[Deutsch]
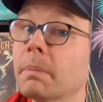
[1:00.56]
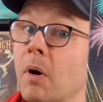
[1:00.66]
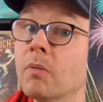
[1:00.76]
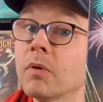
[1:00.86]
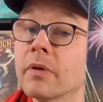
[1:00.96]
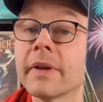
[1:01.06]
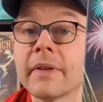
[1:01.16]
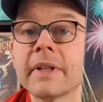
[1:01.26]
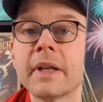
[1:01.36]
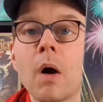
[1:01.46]
da bauen wir uns
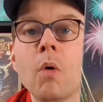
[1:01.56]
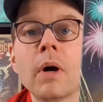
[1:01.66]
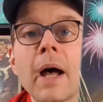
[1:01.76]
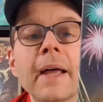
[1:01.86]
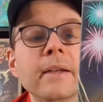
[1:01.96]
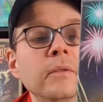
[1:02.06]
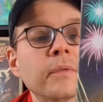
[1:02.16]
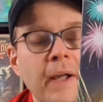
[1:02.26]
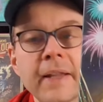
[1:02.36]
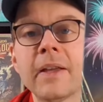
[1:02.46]
tatsächlich auch einen
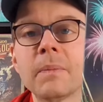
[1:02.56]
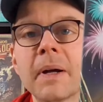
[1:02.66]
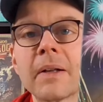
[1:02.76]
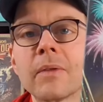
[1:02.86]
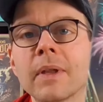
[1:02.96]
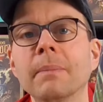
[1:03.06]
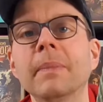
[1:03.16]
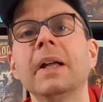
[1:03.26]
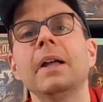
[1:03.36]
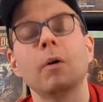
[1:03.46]
Freizeitpark zusammen.
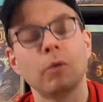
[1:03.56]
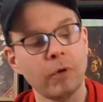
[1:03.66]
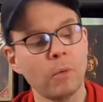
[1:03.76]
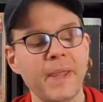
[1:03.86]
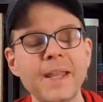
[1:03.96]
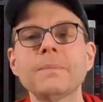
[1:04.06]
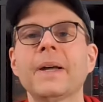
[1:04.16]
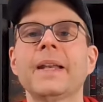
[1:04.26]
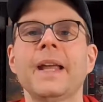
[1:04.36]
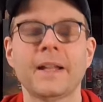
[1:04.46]
Und warum hängt
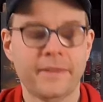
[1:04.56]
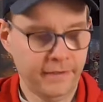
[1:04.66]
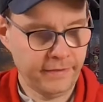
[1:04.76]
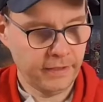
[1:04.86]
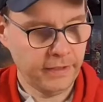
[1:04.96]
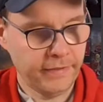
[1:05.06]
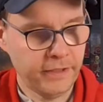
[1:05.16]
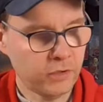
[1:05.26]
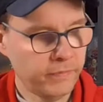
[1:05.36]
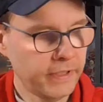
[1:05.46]
mein Herz jetzt dran? Jetzt
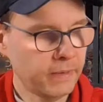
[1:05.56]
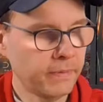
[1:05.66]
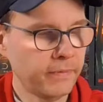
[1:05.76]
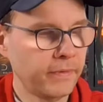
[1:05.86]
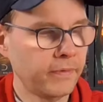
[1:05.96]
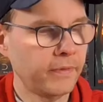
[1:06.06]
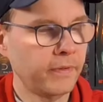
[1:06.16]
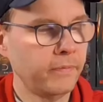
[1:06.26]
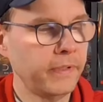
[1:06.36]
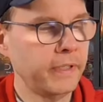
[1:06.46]
sehe ich schon wieder, ich habe
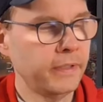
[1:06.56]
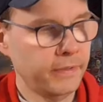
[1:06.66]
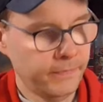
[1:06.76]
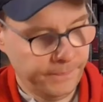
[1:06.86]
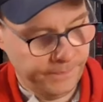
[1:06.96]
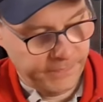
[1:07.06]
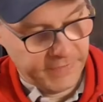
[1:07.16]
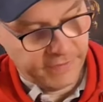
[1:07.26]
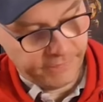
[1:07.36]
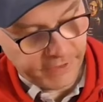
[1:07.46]
irgendwie äh,
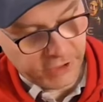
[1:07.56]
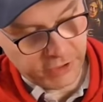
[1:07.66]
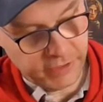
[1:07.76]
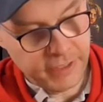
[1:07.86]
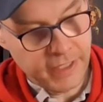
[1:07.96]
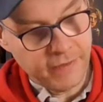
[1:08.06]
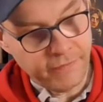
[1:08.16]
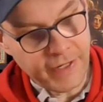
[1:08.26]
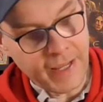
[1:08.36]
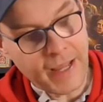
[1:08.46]
Quatsch drin.
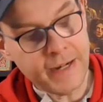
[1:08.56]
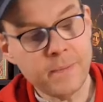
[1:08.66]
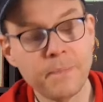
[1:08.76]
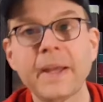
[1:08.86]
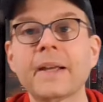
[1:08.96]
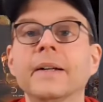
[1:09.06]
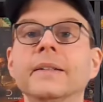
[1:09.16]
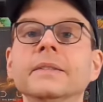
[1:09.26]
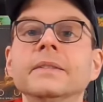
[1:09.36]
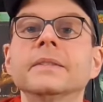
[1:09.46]
Weil alle
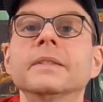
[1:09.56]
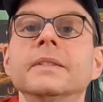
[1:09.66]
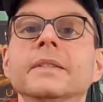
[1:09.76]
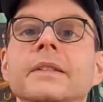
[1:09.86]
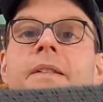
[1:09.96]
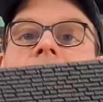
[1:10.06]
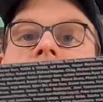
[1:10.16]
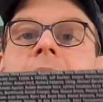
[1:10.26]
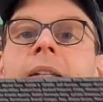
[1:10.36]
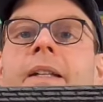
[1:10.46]
Bäcker
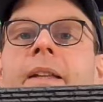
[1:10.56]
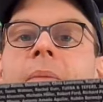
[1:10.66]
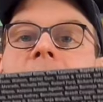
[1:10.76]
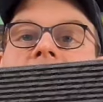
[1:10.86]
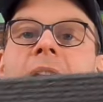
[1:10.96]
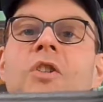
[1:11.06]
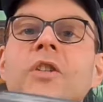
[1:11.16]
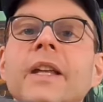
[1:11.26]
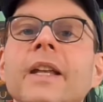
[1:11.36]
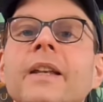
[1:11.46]
hier in diesem Deckel
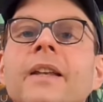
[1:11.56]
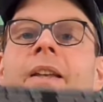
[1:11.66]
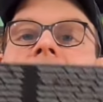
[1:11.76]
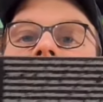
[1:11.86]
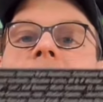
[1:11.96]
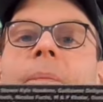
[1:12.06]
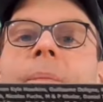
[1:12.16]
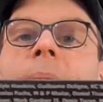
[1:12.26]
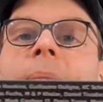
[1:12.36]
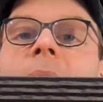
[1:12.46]
stehen
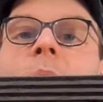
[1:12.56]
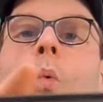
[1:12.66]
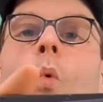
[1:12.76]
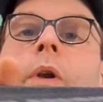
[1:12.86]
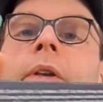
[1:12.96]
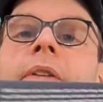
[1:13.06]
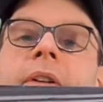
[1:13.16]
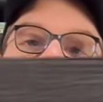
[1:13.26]
und